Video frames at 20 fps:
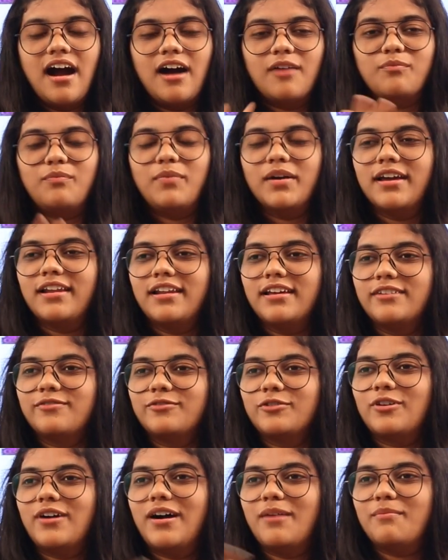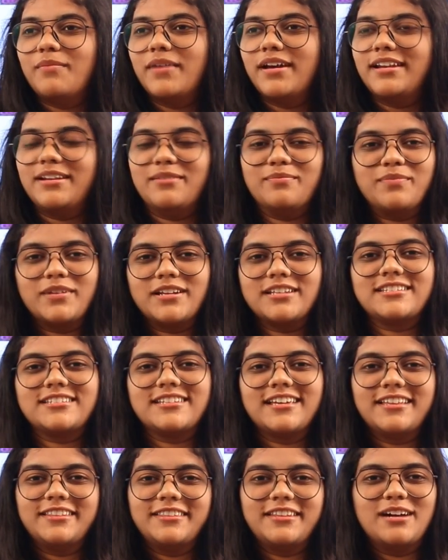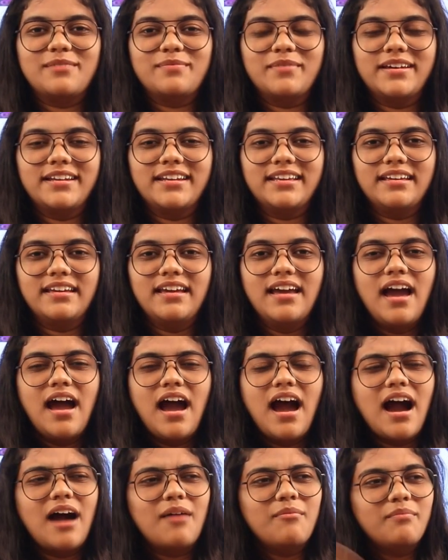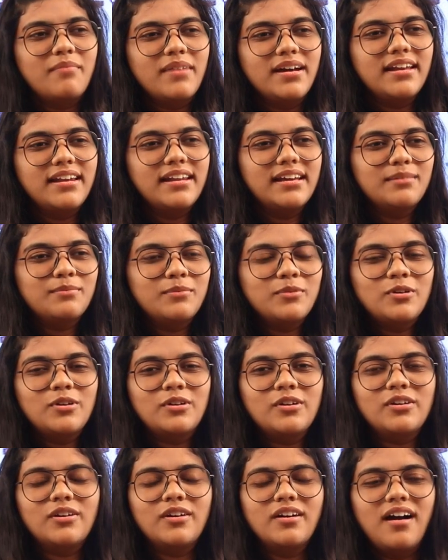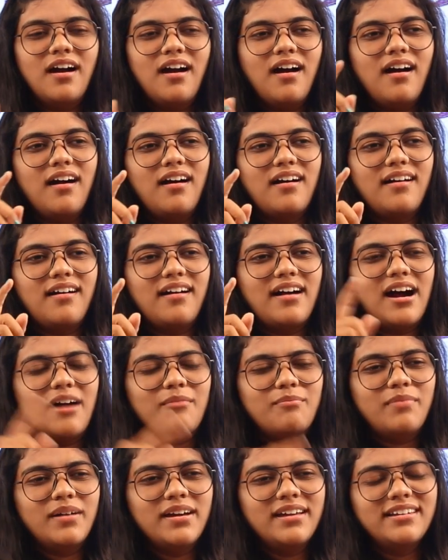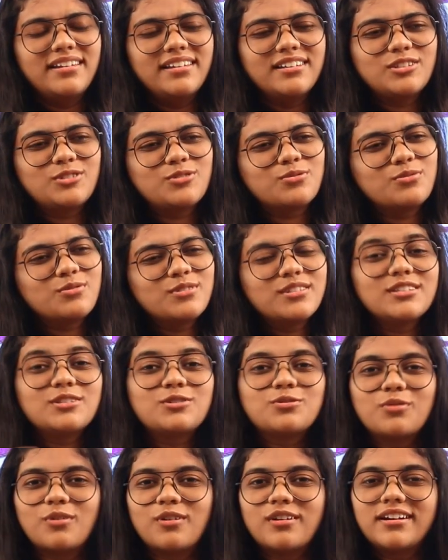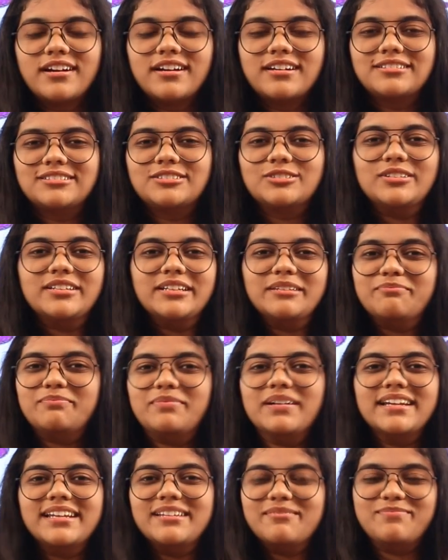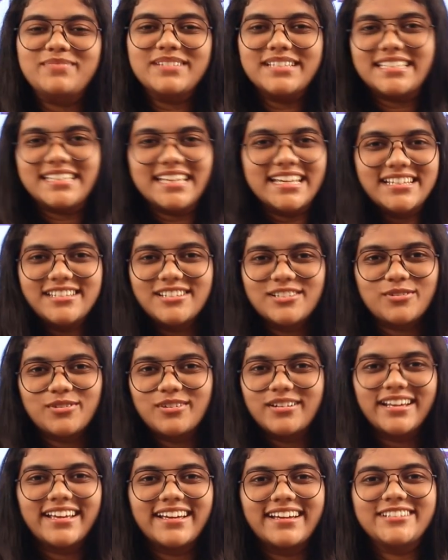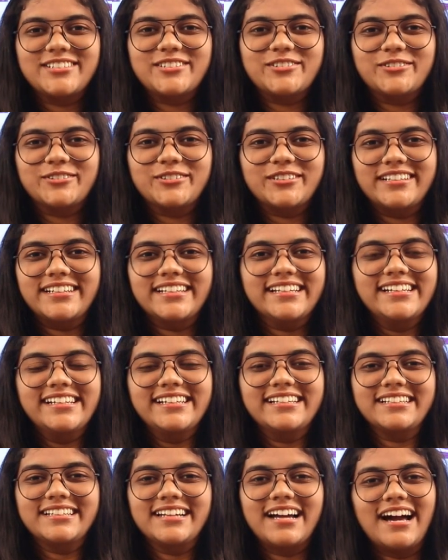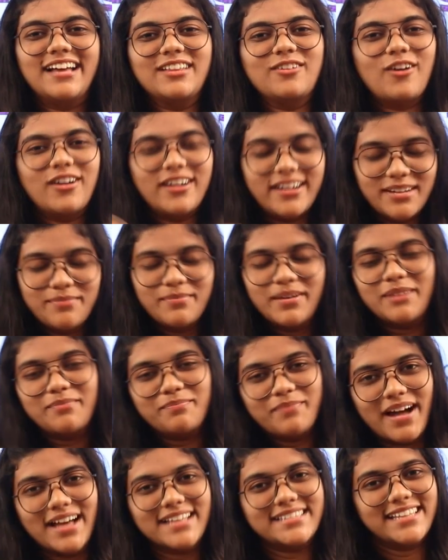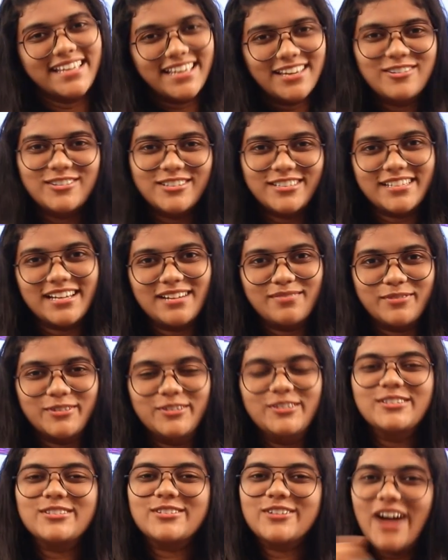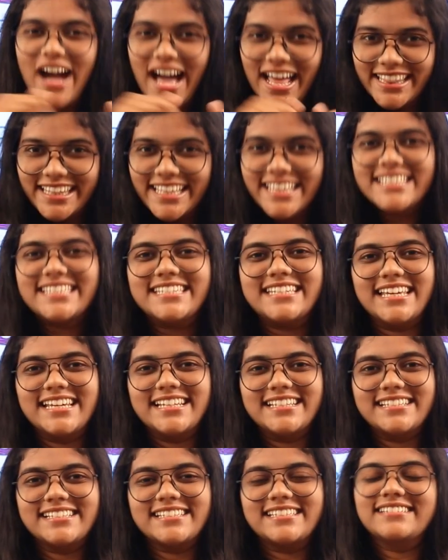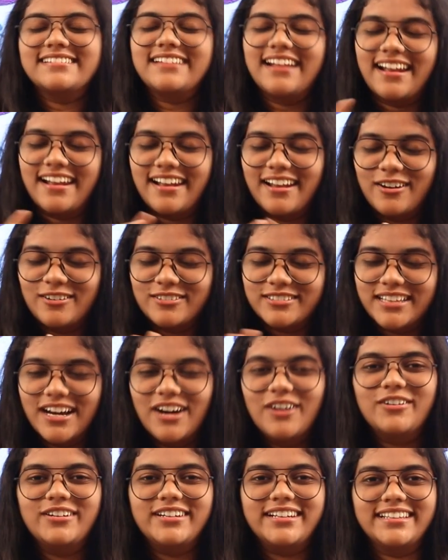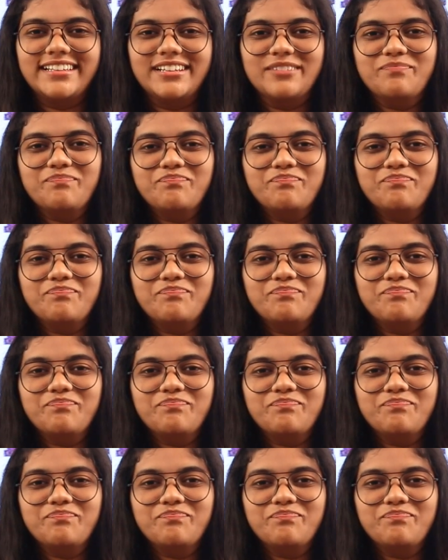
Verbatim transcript: అబ్బాయిలేమో అమ్మాయిలు ఇంప్రెస్ చేద్దామని అమ్మాయిలేమో అబ్బాయిల్ని చూసి చూడనట్టు నిబ్బా నిబ్బి స్టేజెస్ ఉంటాయి చూడండి అది ఆల్రెడీ మనం పాస్ అయ్యే వచ్చాము సో అదే స్టేజెస్ రన్ అవుతా ఉంటుంది